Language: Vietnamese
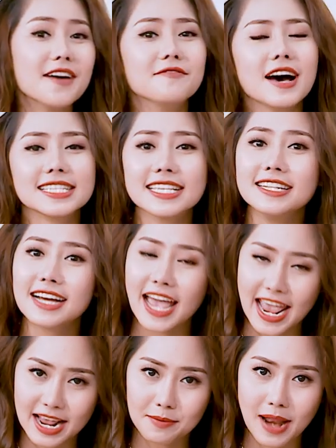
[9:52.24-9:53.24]
Và xin được
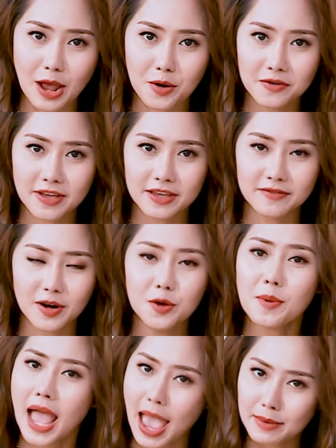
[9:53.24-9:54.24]
hẹn gặp lại quý vị vào lúc
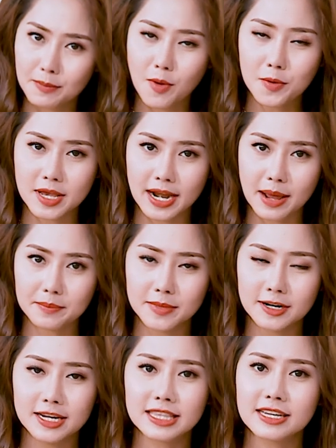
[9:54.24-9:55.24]

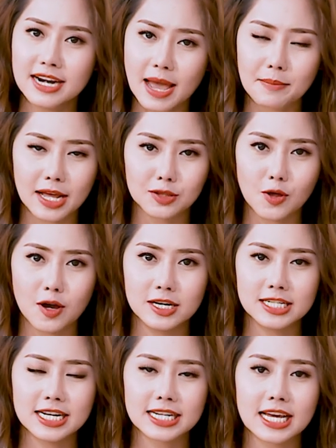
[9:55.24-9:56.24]
21h50 thứ Năm hàng tuần
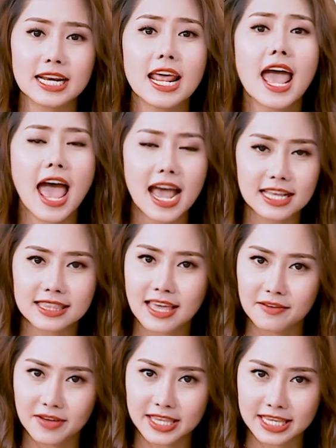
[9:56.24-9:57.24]
trên kênh
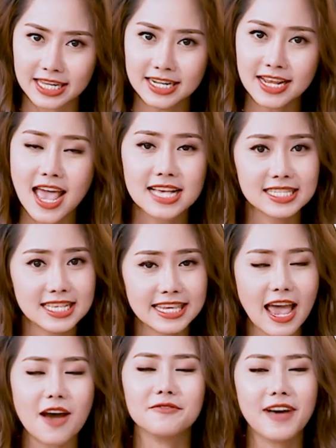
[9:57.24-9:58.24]
HTV9. Xin
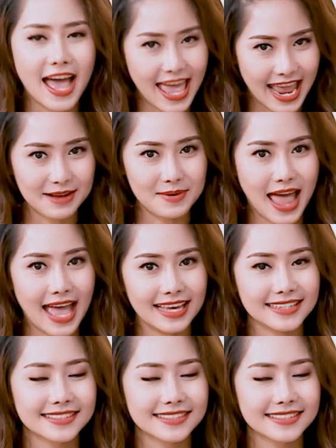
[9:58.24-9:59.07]
chào và hẹn gặp lại.